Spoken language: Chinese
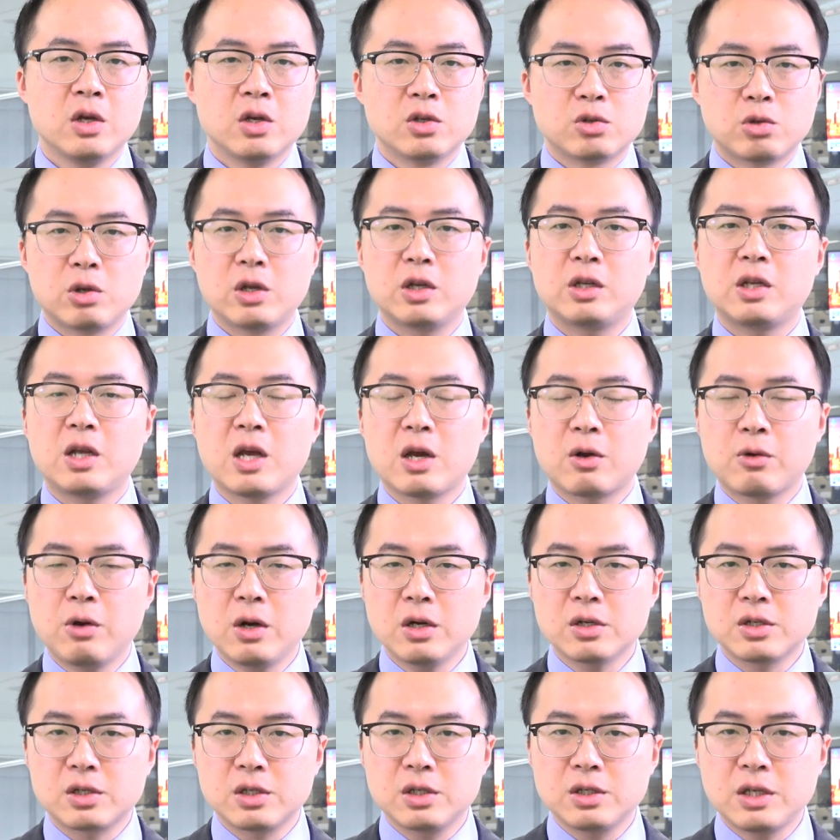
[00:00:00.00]
所以铁
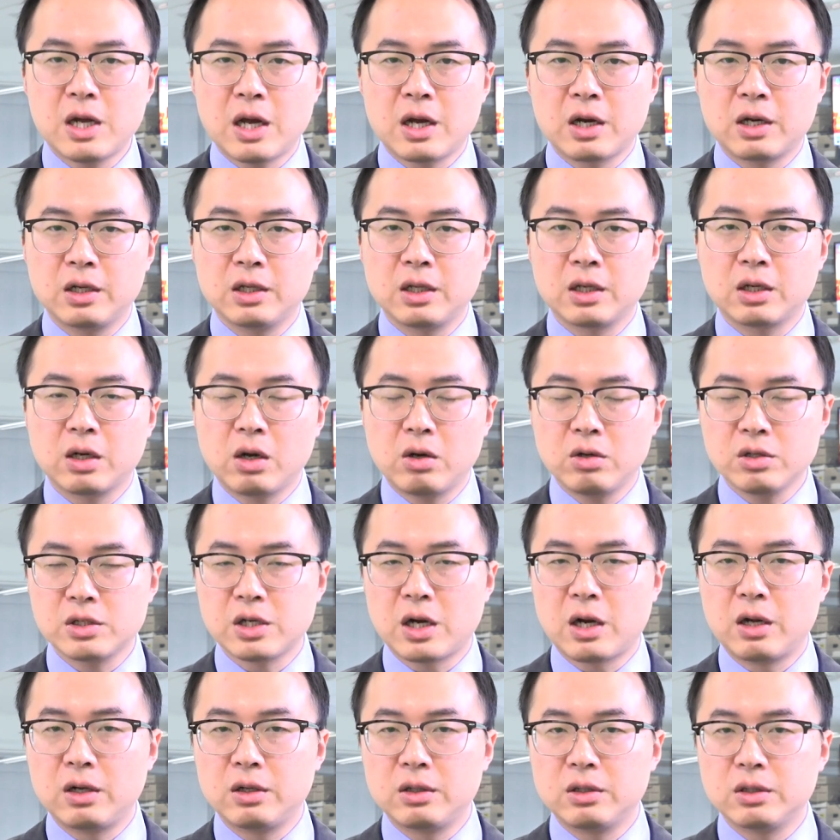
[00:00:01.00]
矿石价格的高
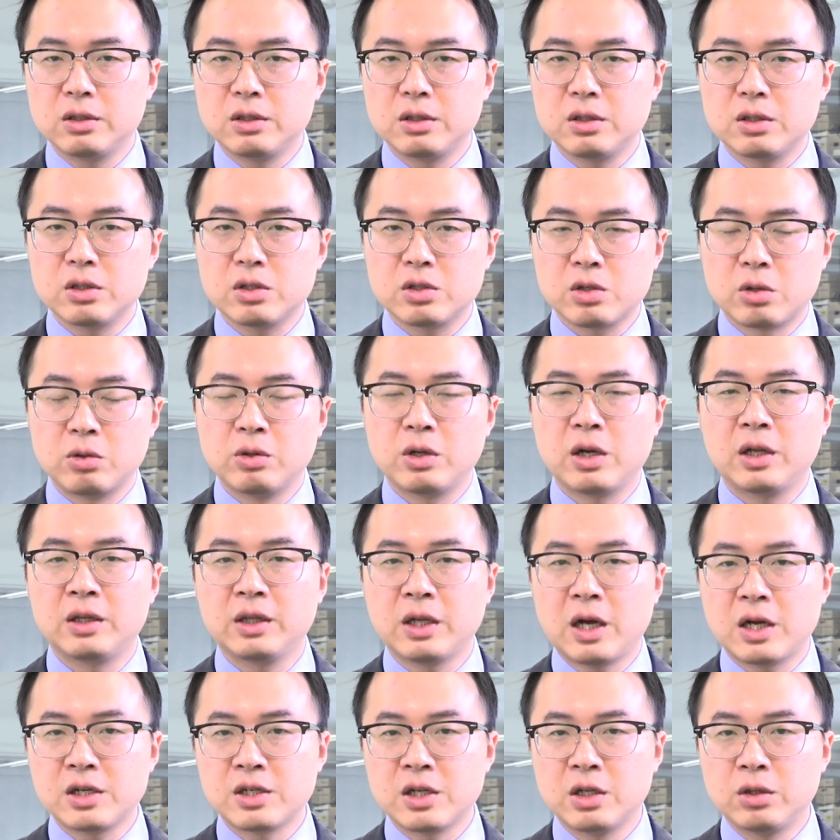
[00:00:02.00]
涨，从很
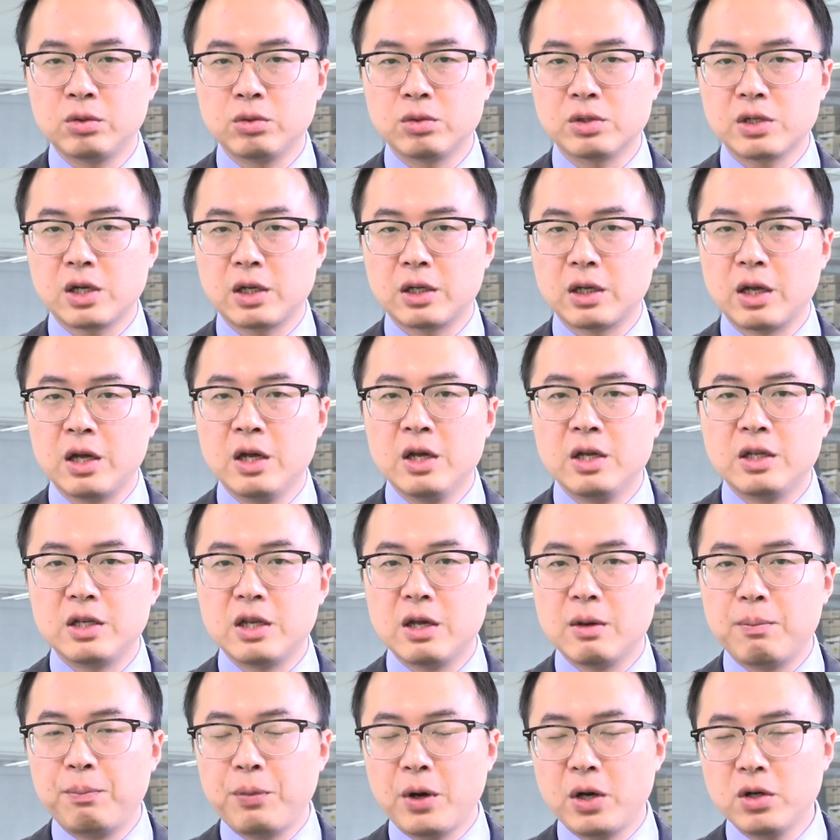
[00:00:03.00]
大程度上呢，
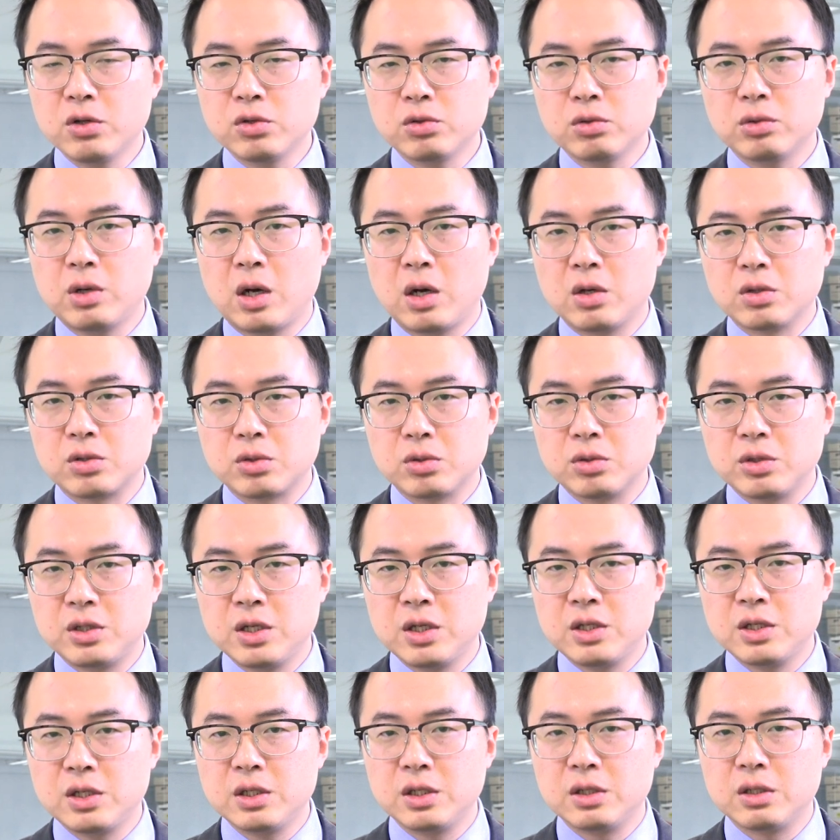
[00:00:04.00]
也帮助澳洲
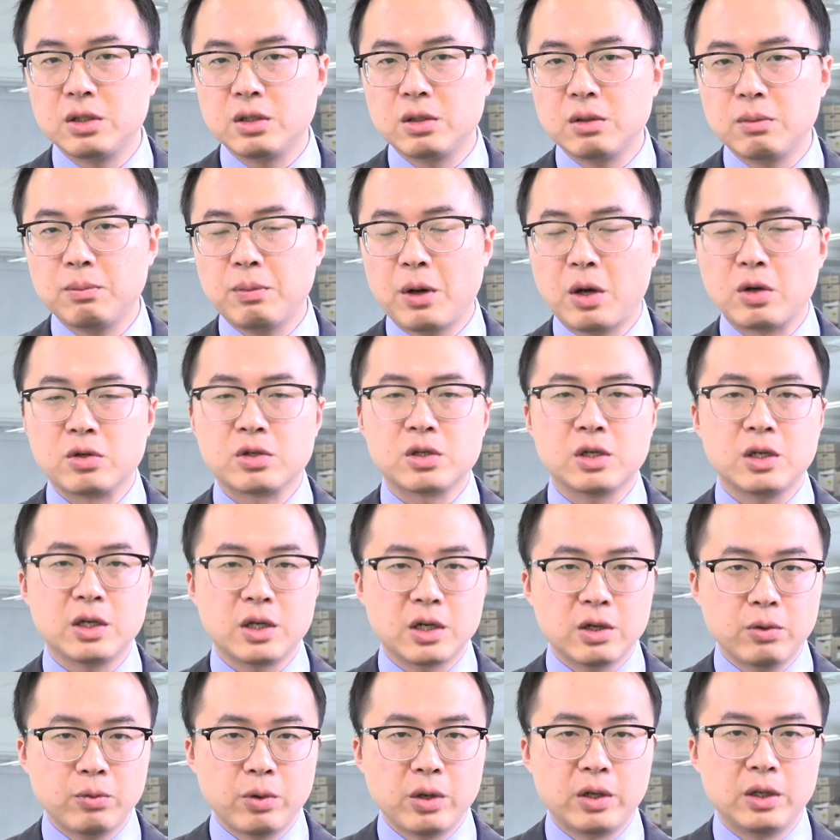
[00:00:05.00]
经济保持了
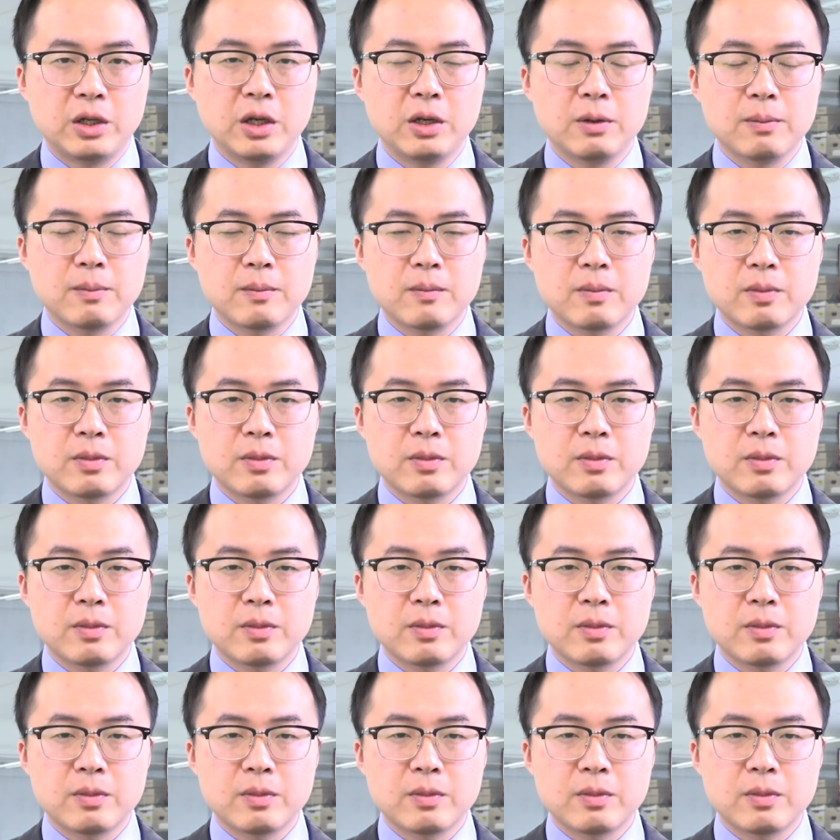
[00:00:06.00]
一个稳定。